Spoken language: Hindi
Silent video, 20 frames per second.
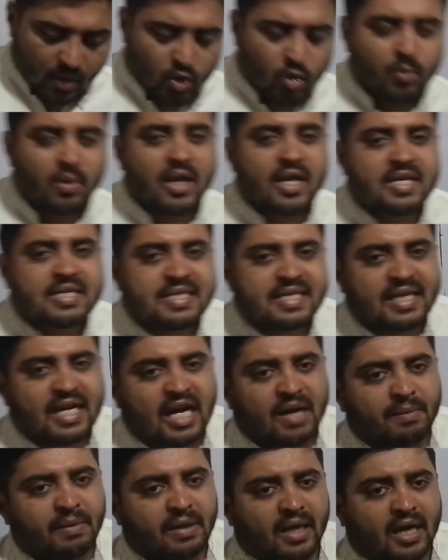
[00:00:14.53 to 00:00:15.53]
तो बड़ा इजी
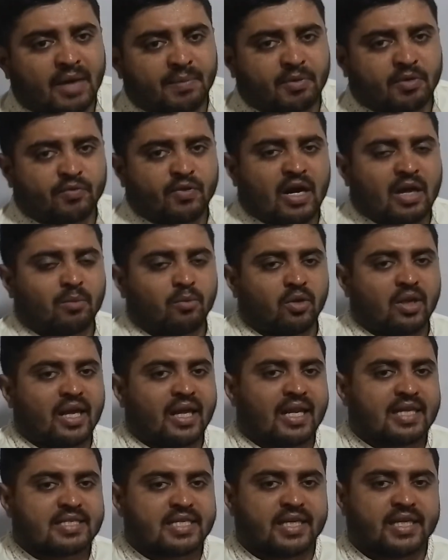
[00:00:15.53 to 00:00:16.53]
काम है आपको फार्मूला
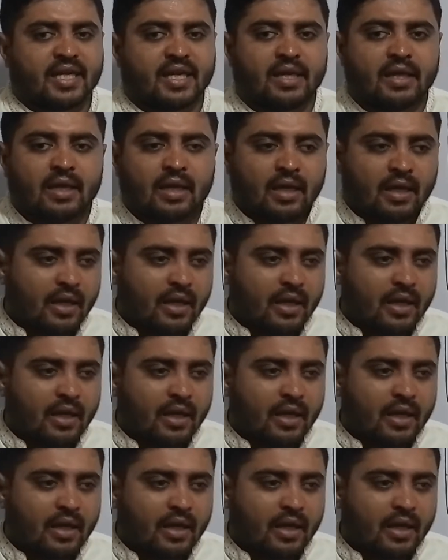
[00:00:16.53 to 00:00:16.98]
आना चाहिए